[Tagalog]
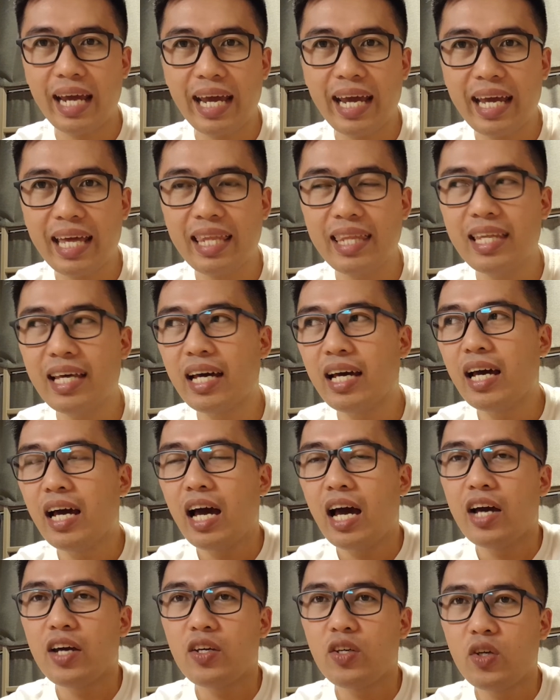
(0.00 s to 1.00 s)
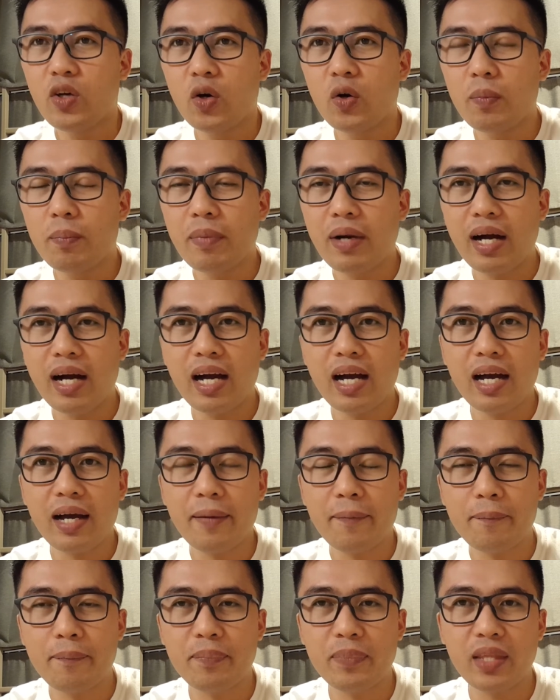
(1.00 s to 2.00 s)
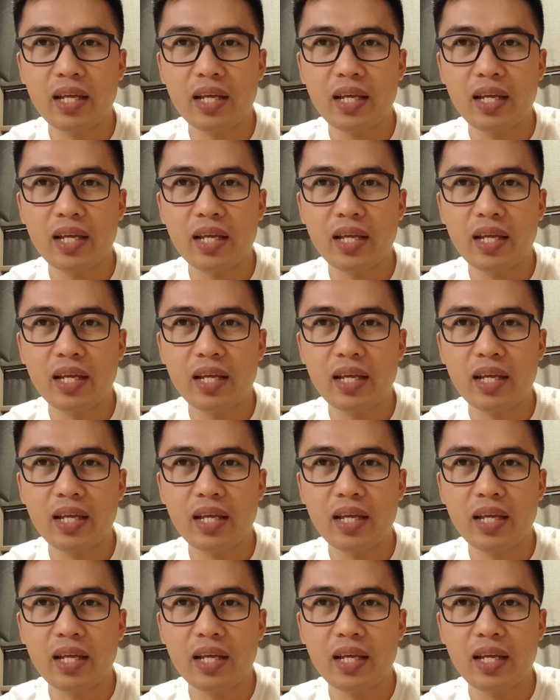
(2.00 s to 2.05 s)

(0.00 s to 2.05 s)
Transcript: And, yung mga